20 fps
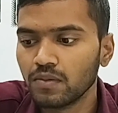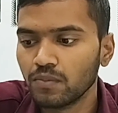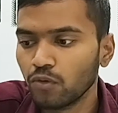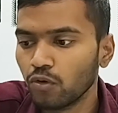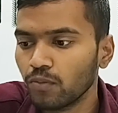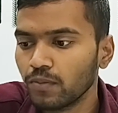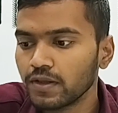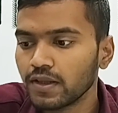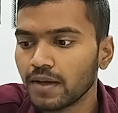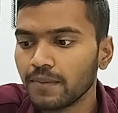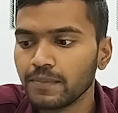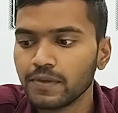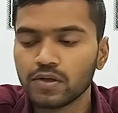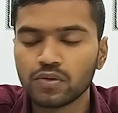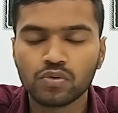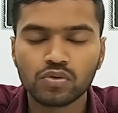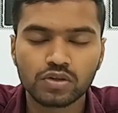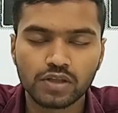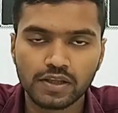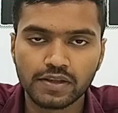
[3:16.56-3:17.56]
मोहम्मद आमिर
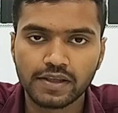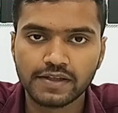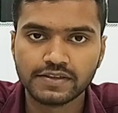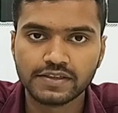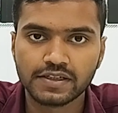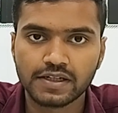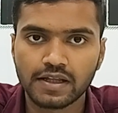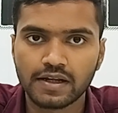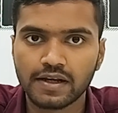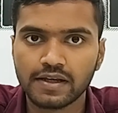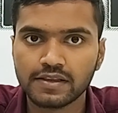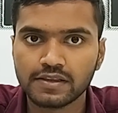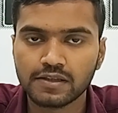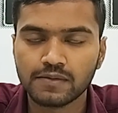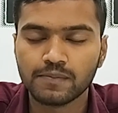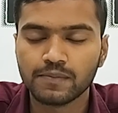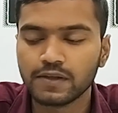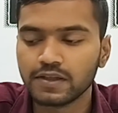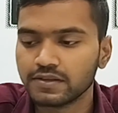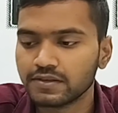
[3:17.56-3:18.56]
और तेंदाई चटारा ये
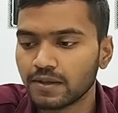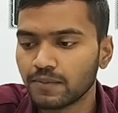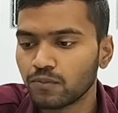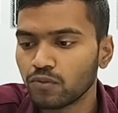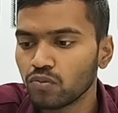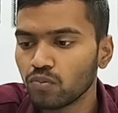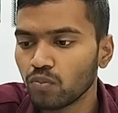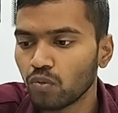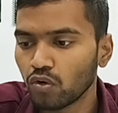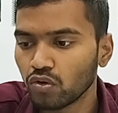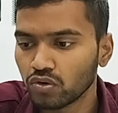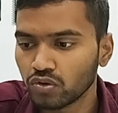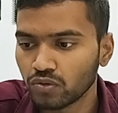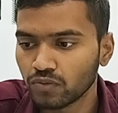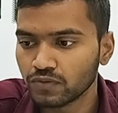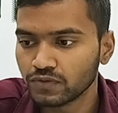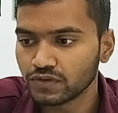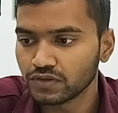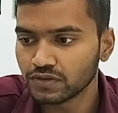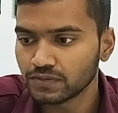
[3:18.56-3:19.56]
तीन प्लेयर्स आपको बॉलिंग
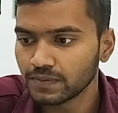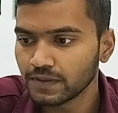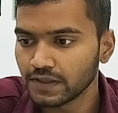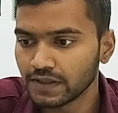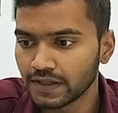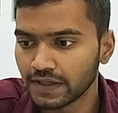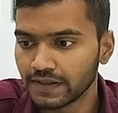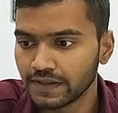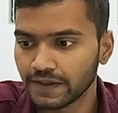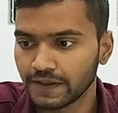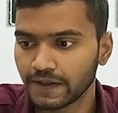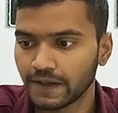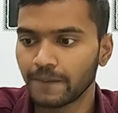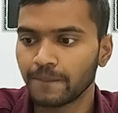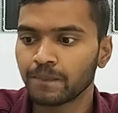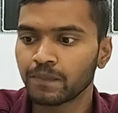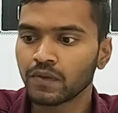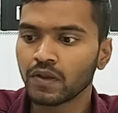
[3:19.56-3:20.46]
ऑप्शन में दिखाई देंगे